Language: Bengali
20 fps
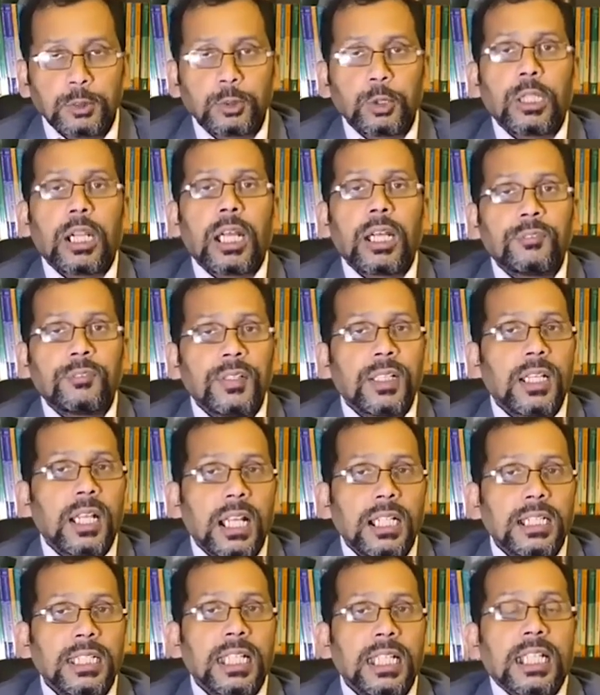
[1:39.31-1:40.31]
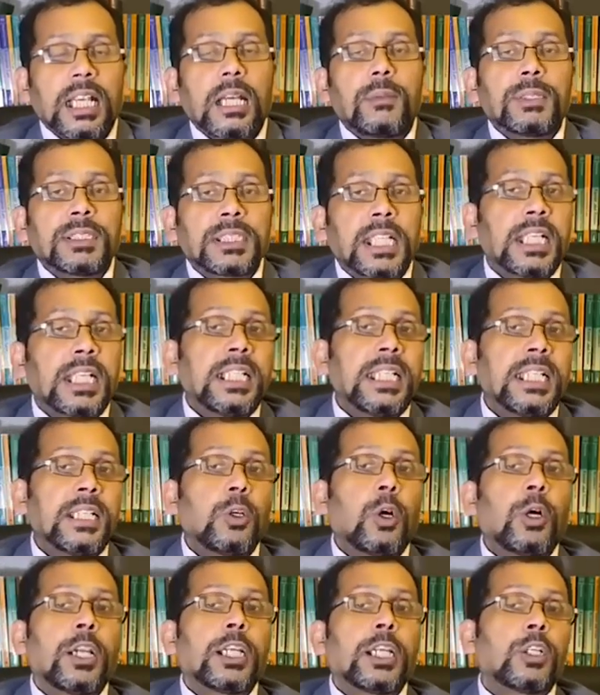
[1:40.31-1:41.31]
চলাফেরা দেখা বা শারীরিক
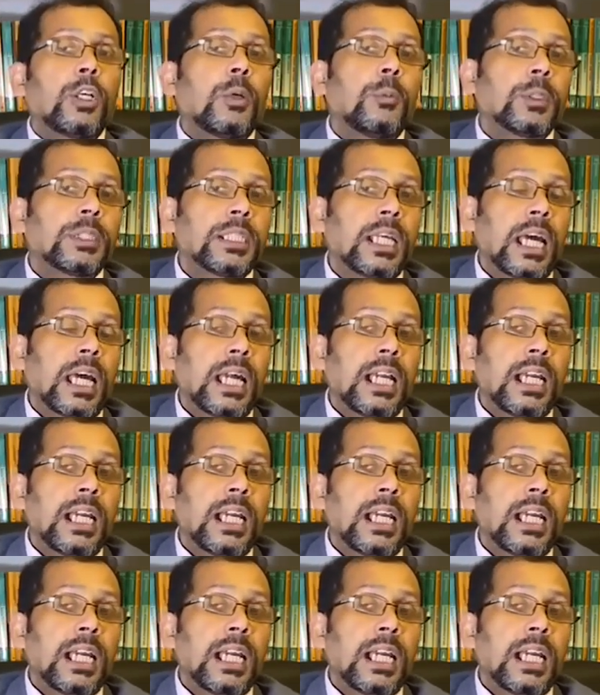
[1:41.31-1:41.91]
অনেক ক্ষমতা